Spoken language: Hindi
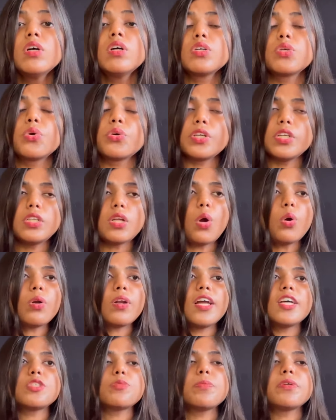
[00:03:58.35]
क्योंकि डाउट
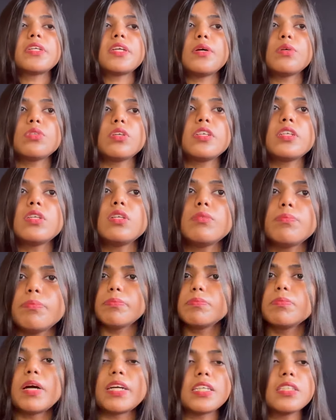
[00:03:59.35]
क्लास में क्या होता है कि
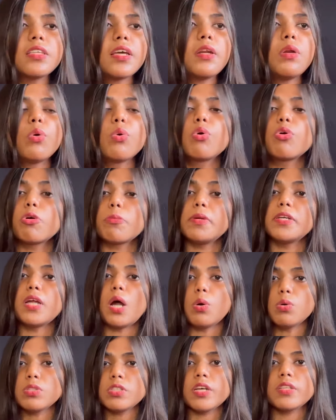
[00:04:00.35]
बाकी सारे लोगों के भी
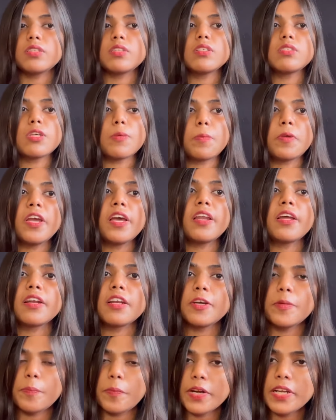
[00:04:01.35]
डाउट्स आते हैं सबके अलग
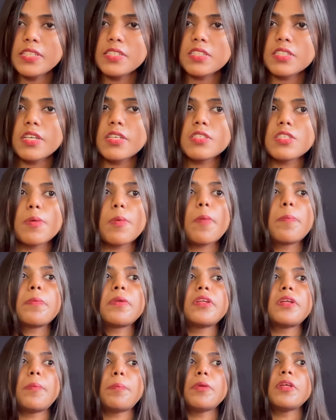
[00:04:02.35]
अलग ब्रेन्स है सब
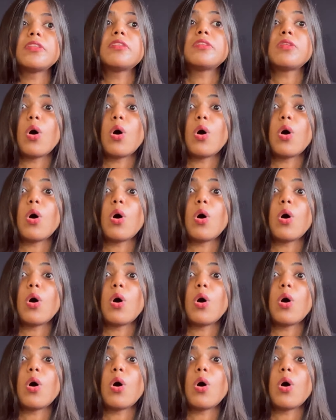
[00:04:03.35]
अपनी अपनी